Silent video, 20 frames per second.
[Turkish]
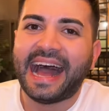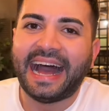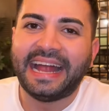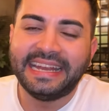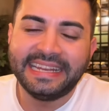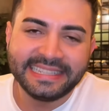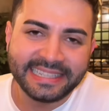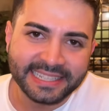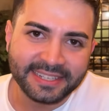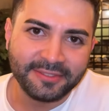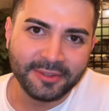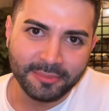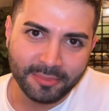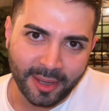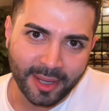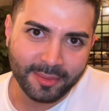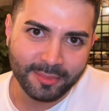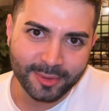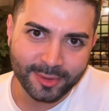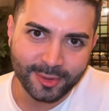Anne tarafım
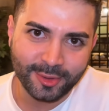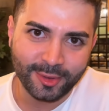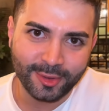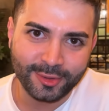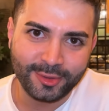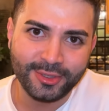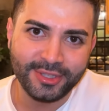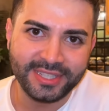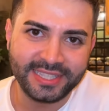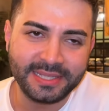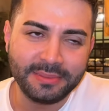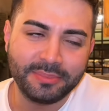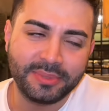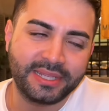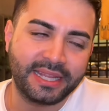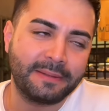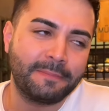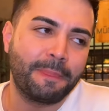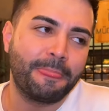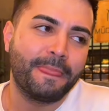Bayburtlu olduğu için bir
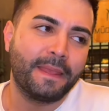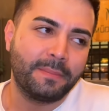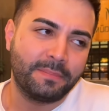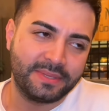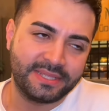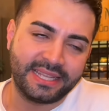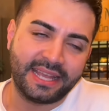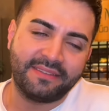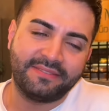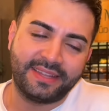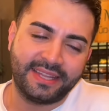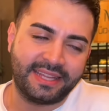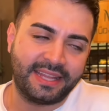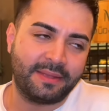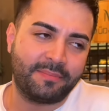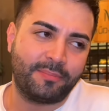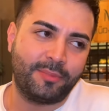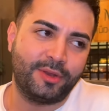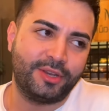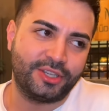de biz evde de
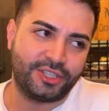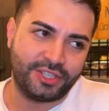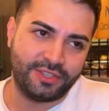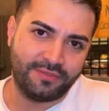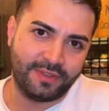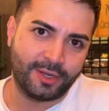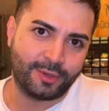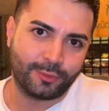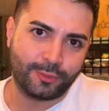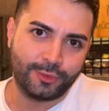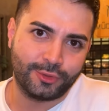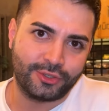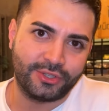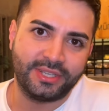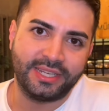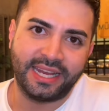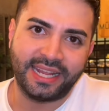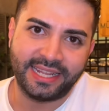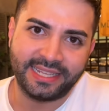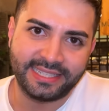hep böyle şiveli
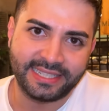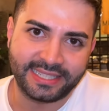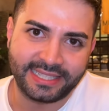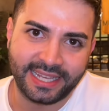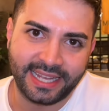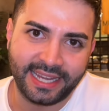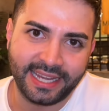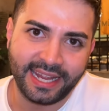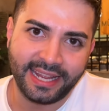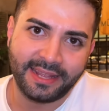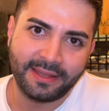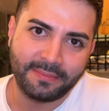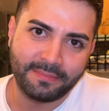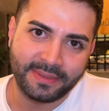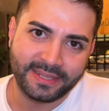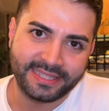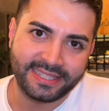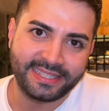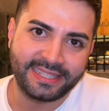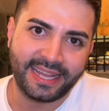konuşuyoruz. Ne yedirsen, ne
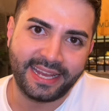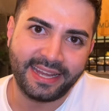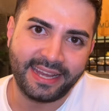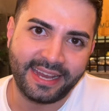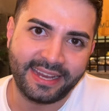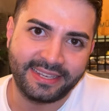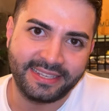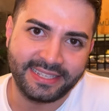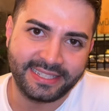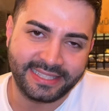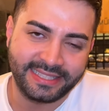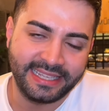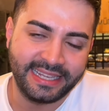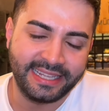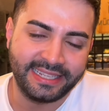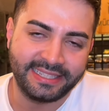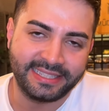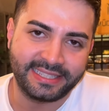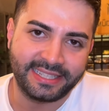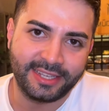yambacı sen neredesin, ne
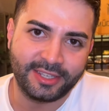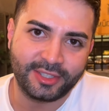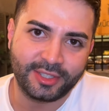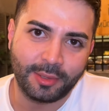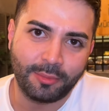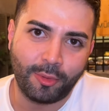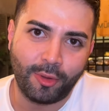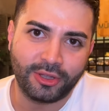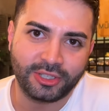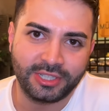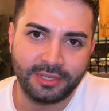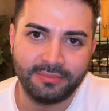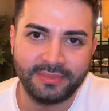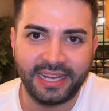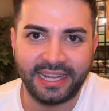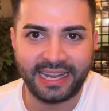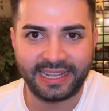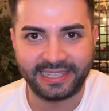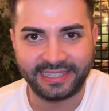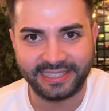yedirsen işte bu akşam
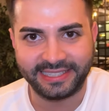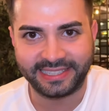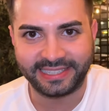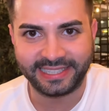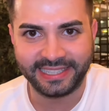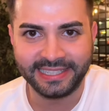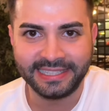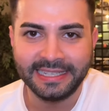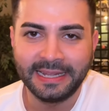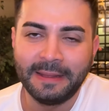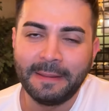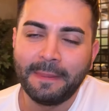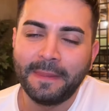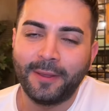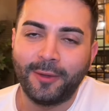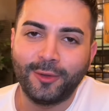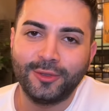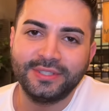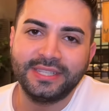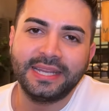nereye gidirsiniz.
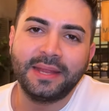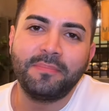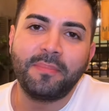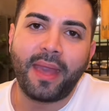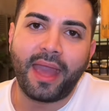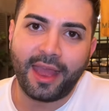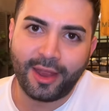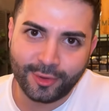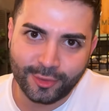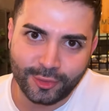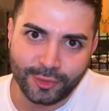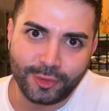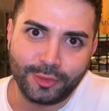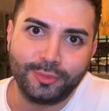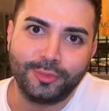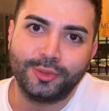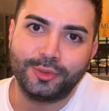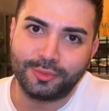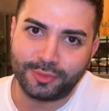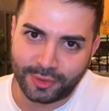O yüzden hep
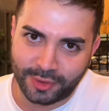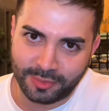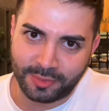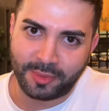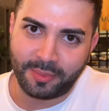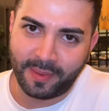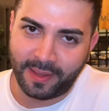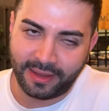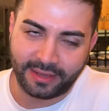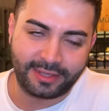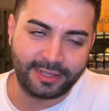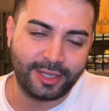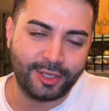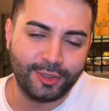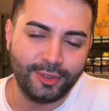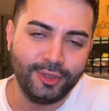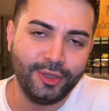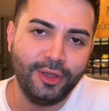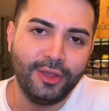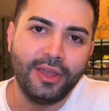Erzurumluymuşum gibi
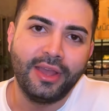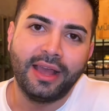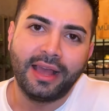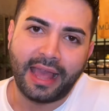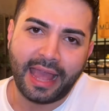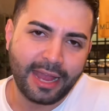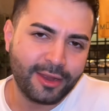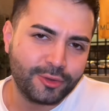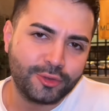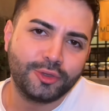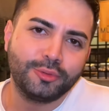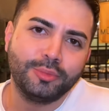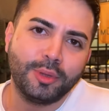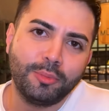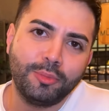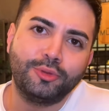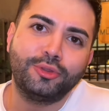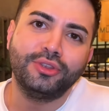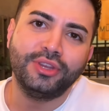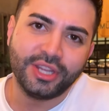algılanıyor. Erzurum'la
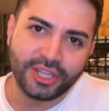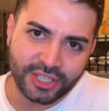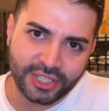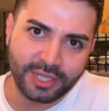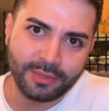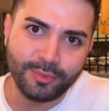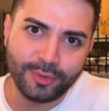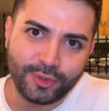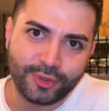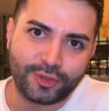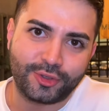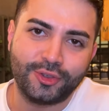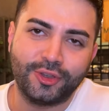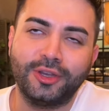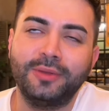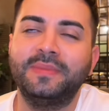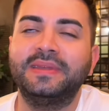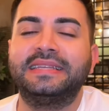bütünleştiğimi düşünüyorum.